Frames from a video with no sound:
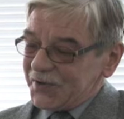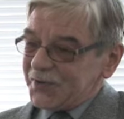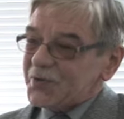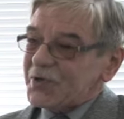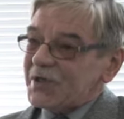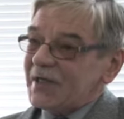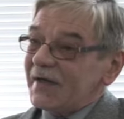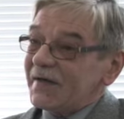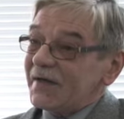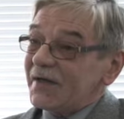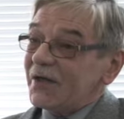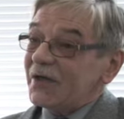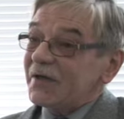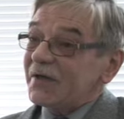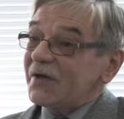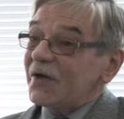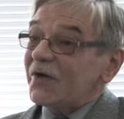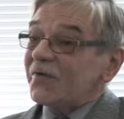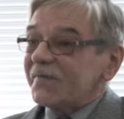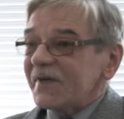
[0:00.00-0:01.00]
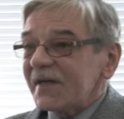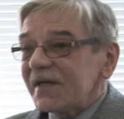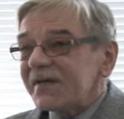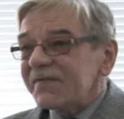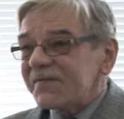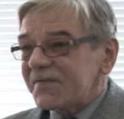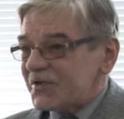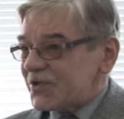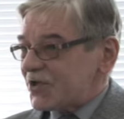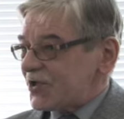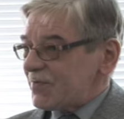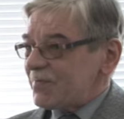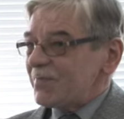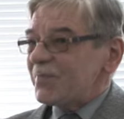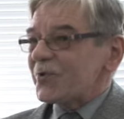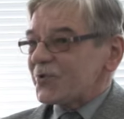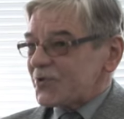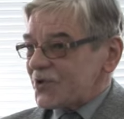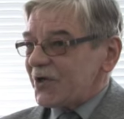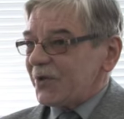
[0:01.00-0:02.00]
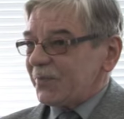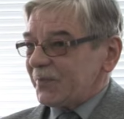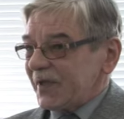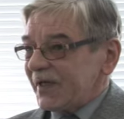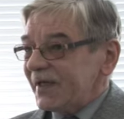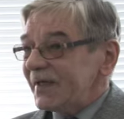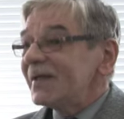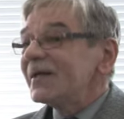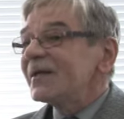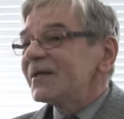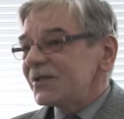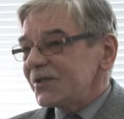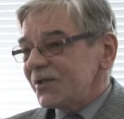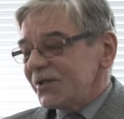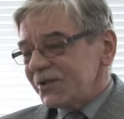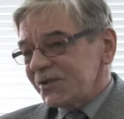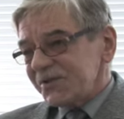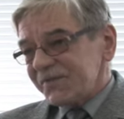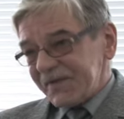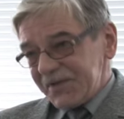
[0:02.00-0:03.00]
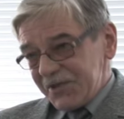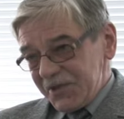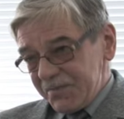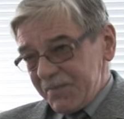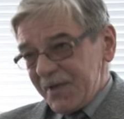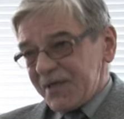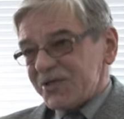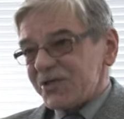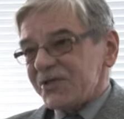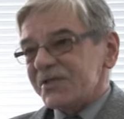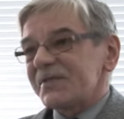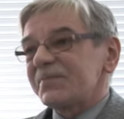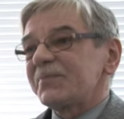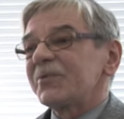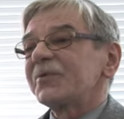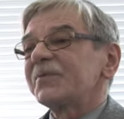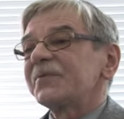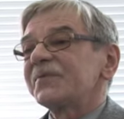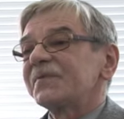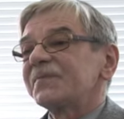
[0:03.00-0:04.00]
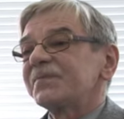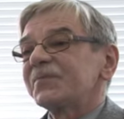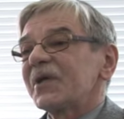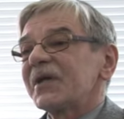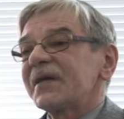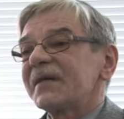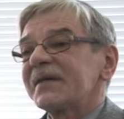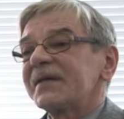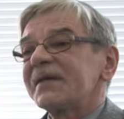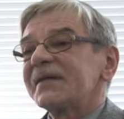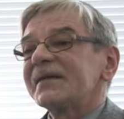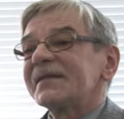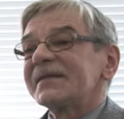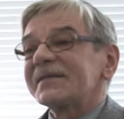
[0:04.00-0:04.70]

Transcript: już na o wiele wyższym poziomie, sądząc właśnie patrząc po e,